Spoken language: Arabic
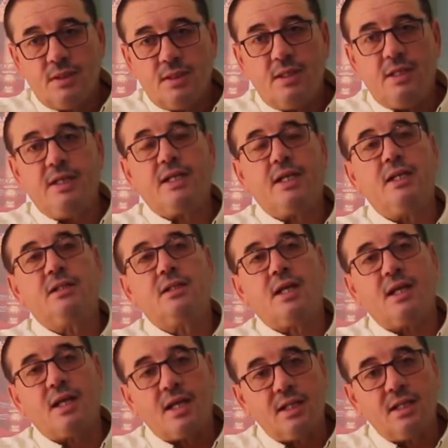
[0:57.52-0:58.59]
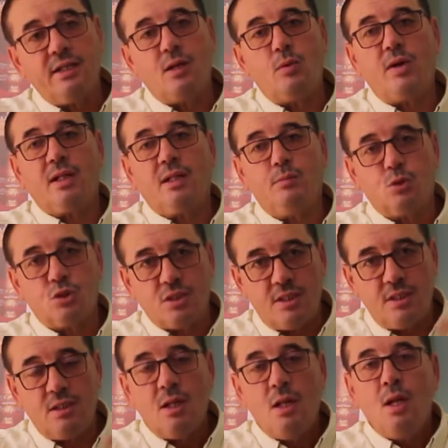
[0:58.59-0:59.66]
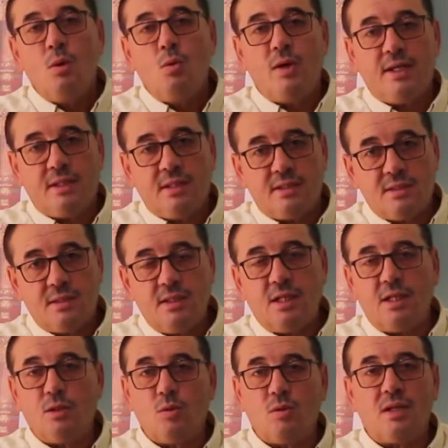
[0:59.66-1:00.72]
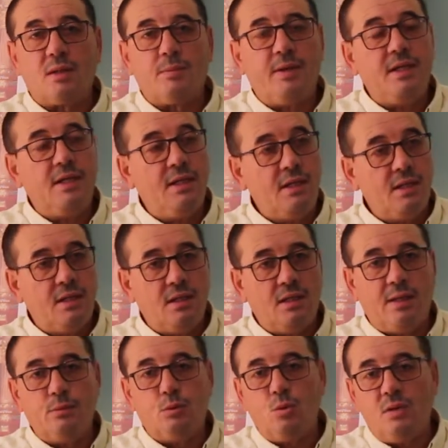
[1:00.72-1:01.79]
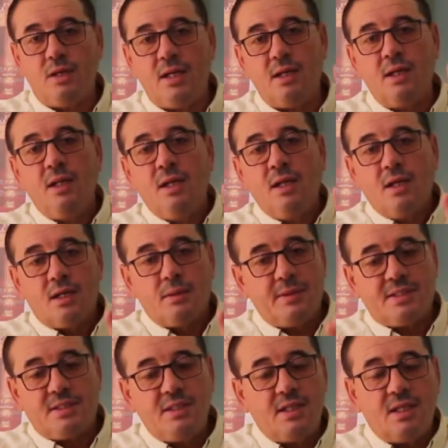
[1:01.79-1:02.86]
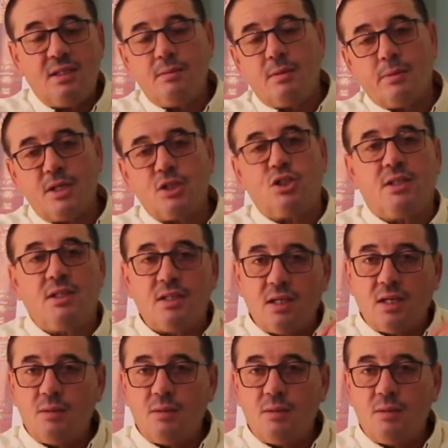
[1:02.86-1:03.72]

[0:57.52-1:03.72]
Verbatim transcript: اللي كانت خلقات لنا واحد المشكل واحد ثلاث سنين هذه ولا اربعه اللي الحمد لله اربع سنين هذه ما بقاش عندنا ذاك